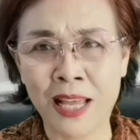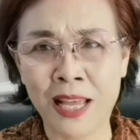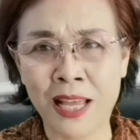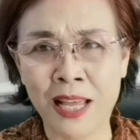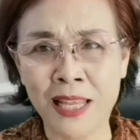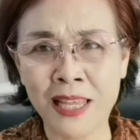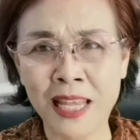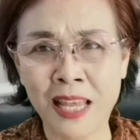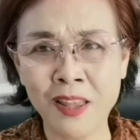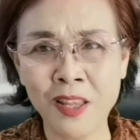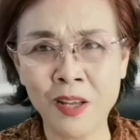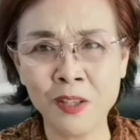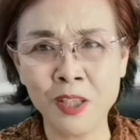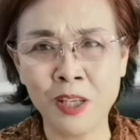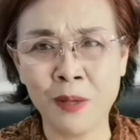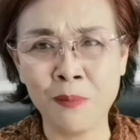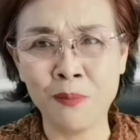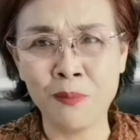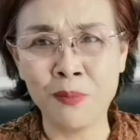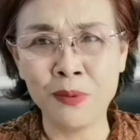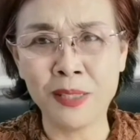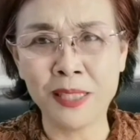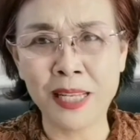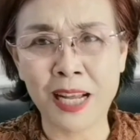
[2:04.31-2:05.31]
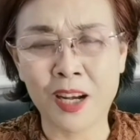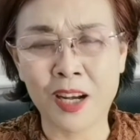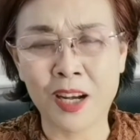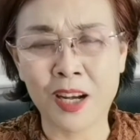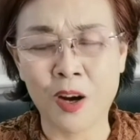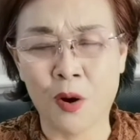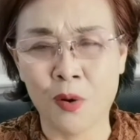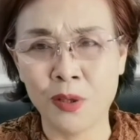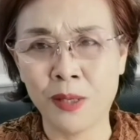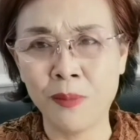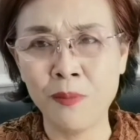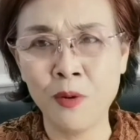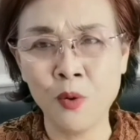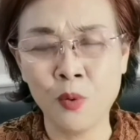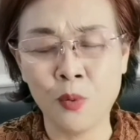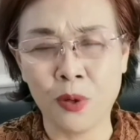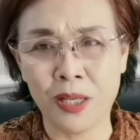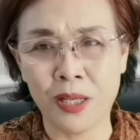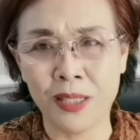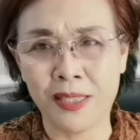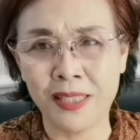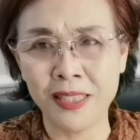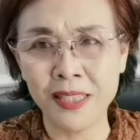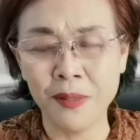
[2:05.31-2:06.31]
难道你们不是在搞阴谋诡
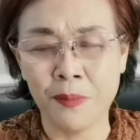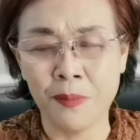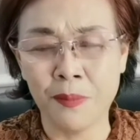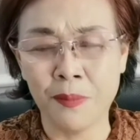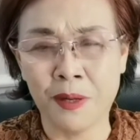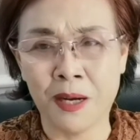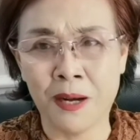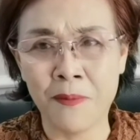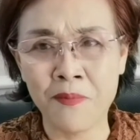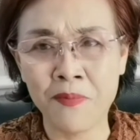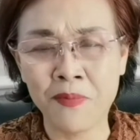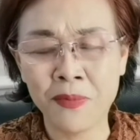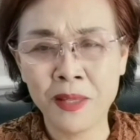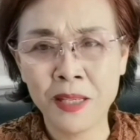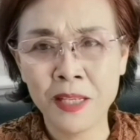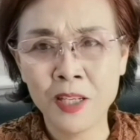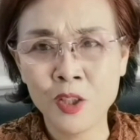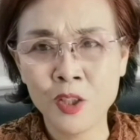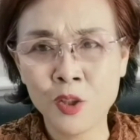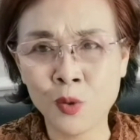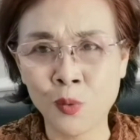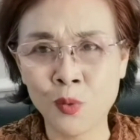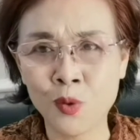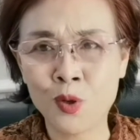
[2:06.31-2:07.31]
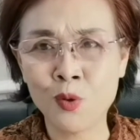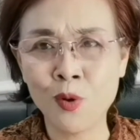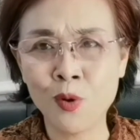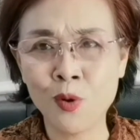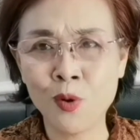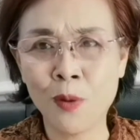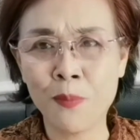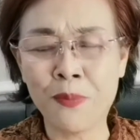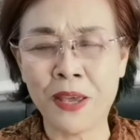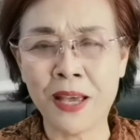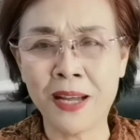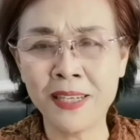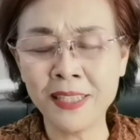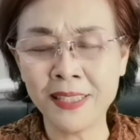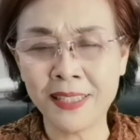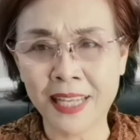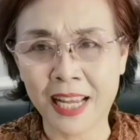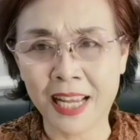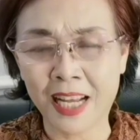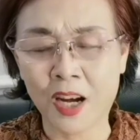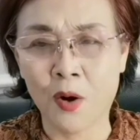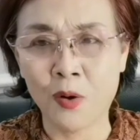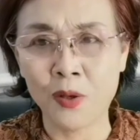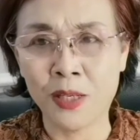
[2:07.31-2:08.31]
计吗？总说别人在
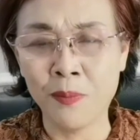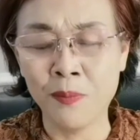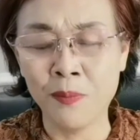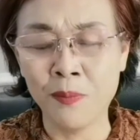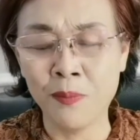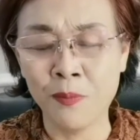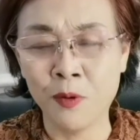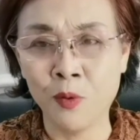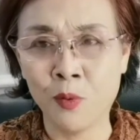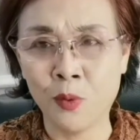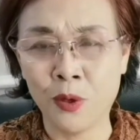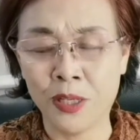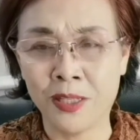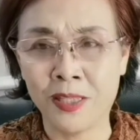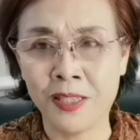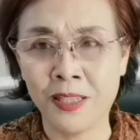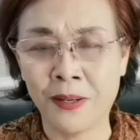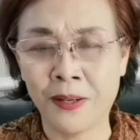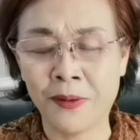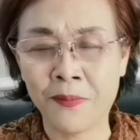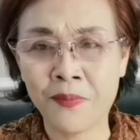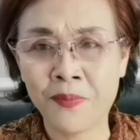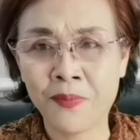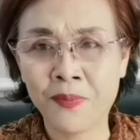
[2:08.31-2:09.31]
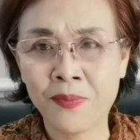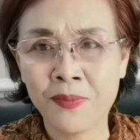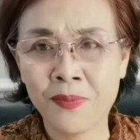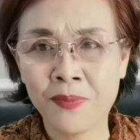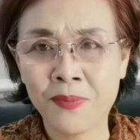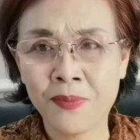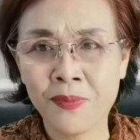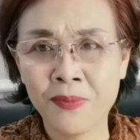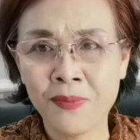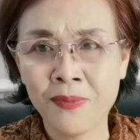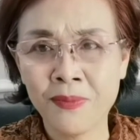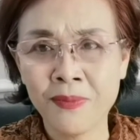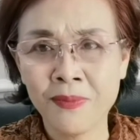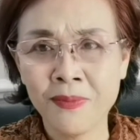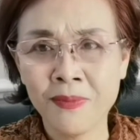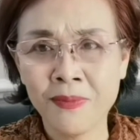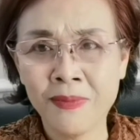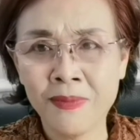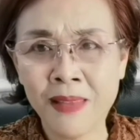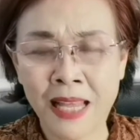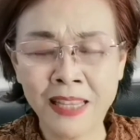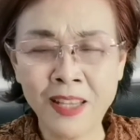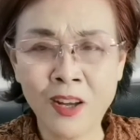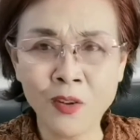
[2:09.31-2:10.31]
搞阴谋诡计，
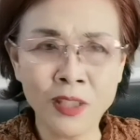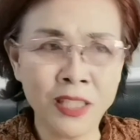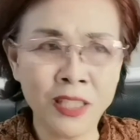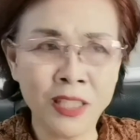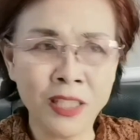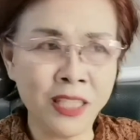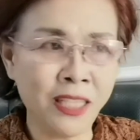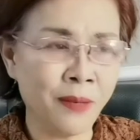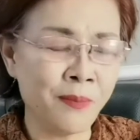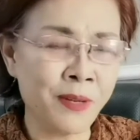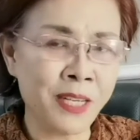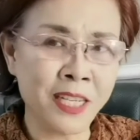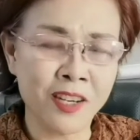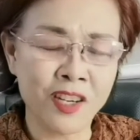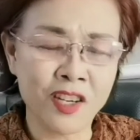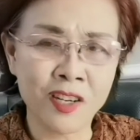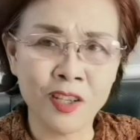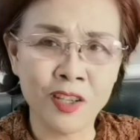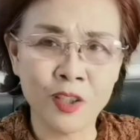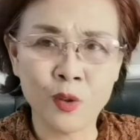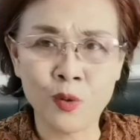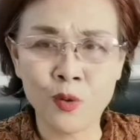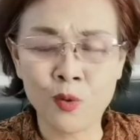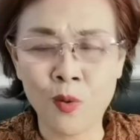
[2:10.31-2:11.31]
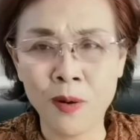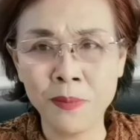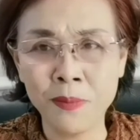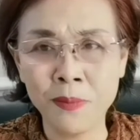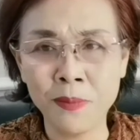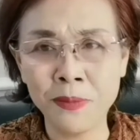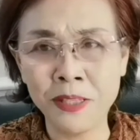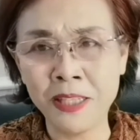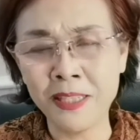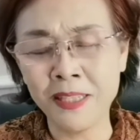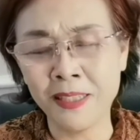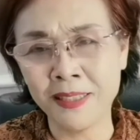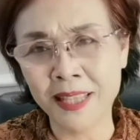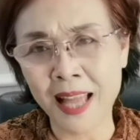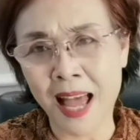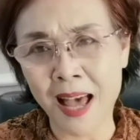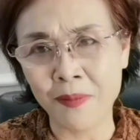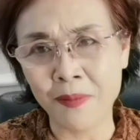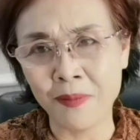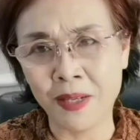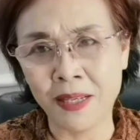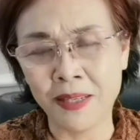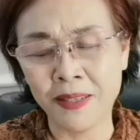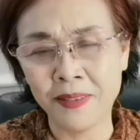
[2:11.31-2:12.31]
难道你们这事儿就是光明正大
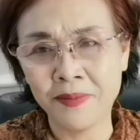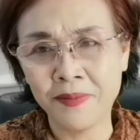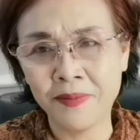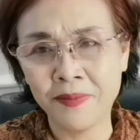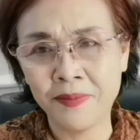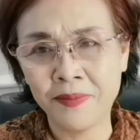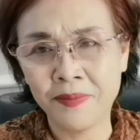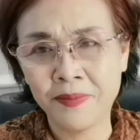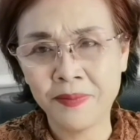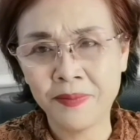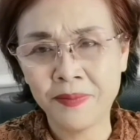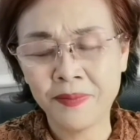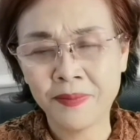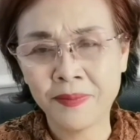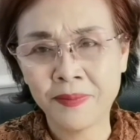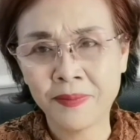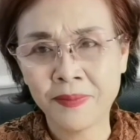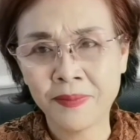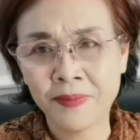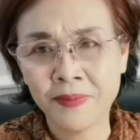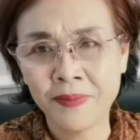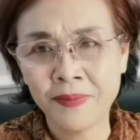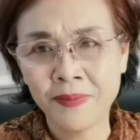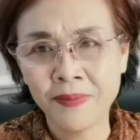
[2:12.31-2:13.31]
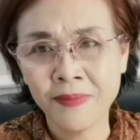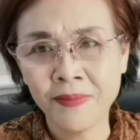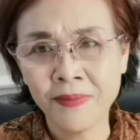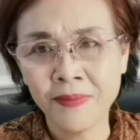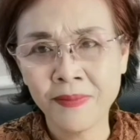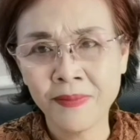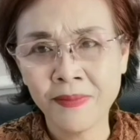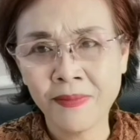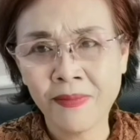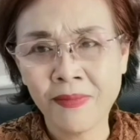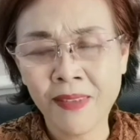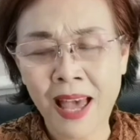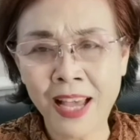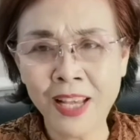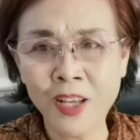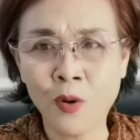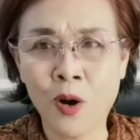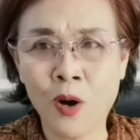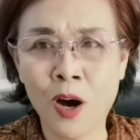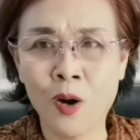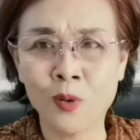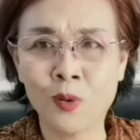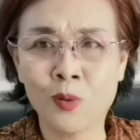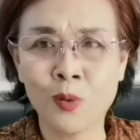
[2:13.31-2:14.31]
吗？还有
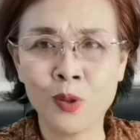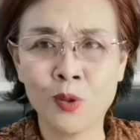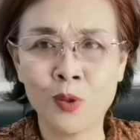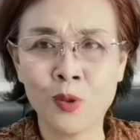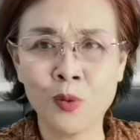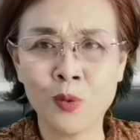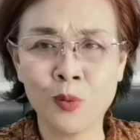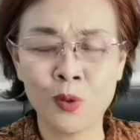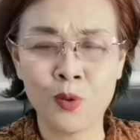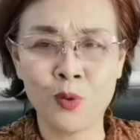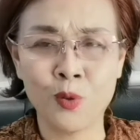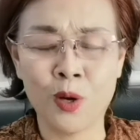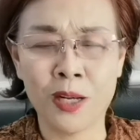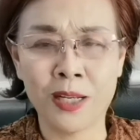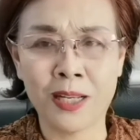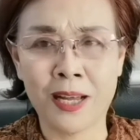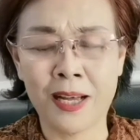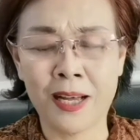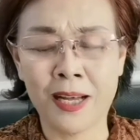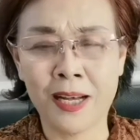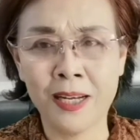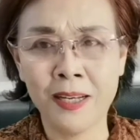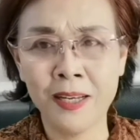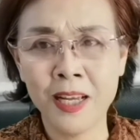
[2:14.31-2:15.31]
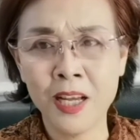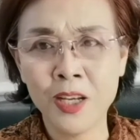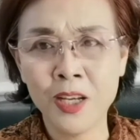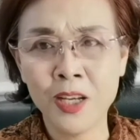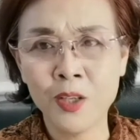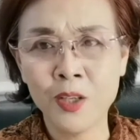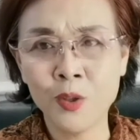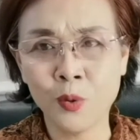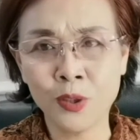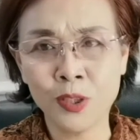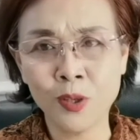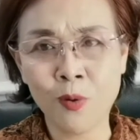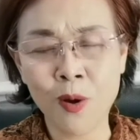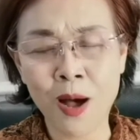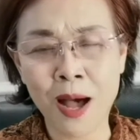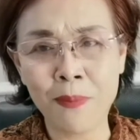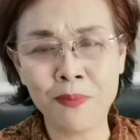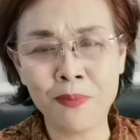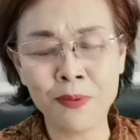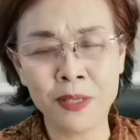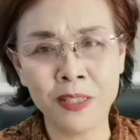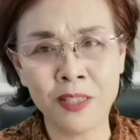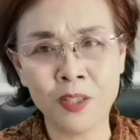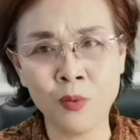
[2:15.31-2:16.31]
好多都说的啊。有些话
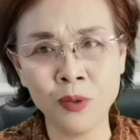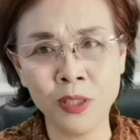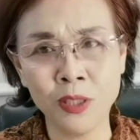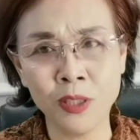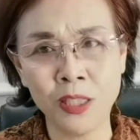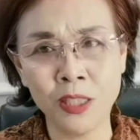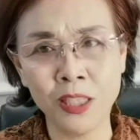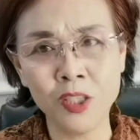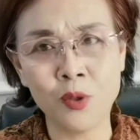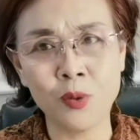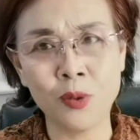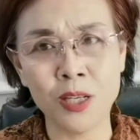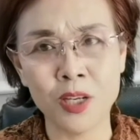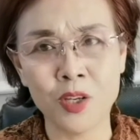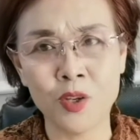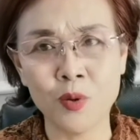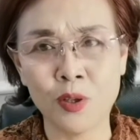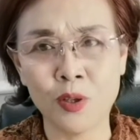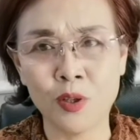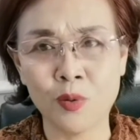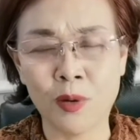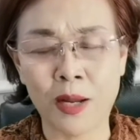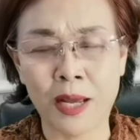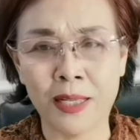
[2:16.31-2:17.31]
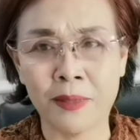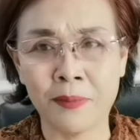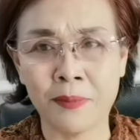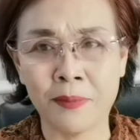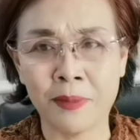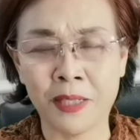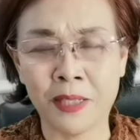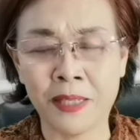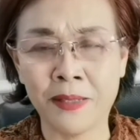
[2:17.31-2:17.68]
不是从你嘴里说出来的吗？